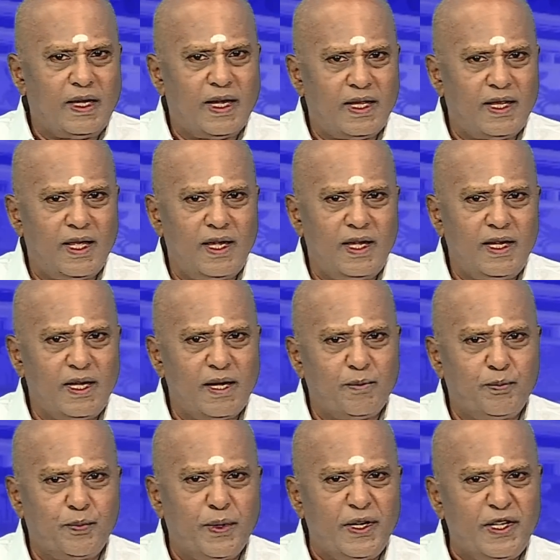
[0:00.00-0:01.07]
எதை
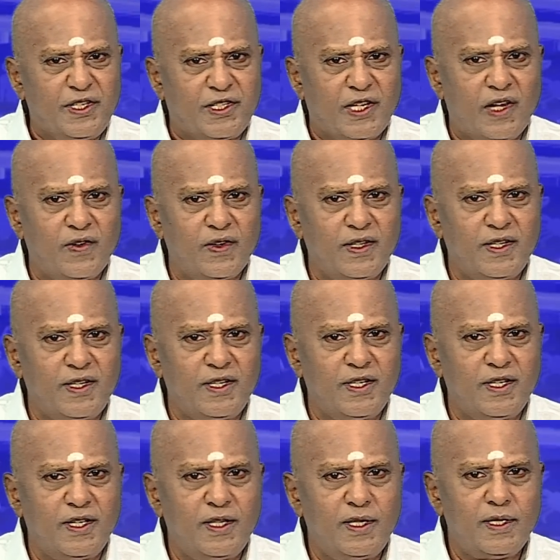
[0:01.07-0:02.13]
எப்படி
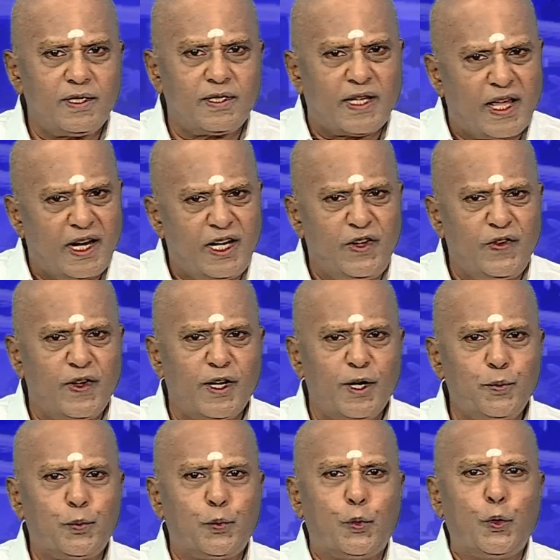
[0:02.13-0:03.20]
செய்வதென்று சரிவர
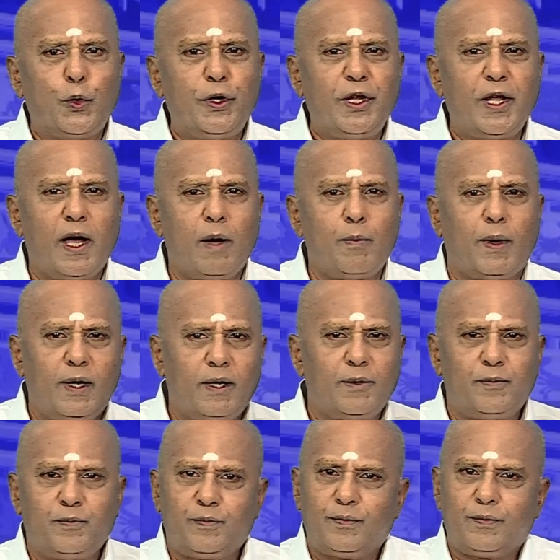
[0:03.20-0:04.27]
புரியாமல்
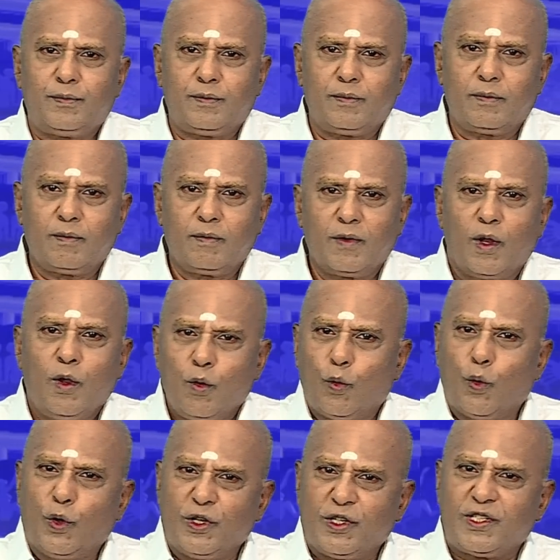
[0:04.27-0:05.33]

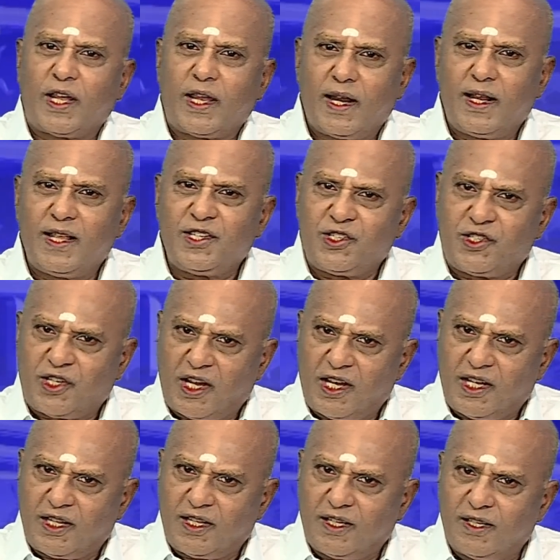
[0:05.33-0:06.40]
ஒரு செயலை
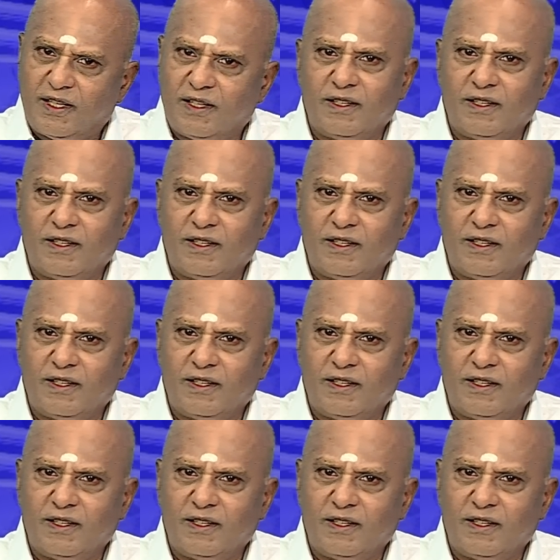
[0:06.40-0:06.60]
செய்து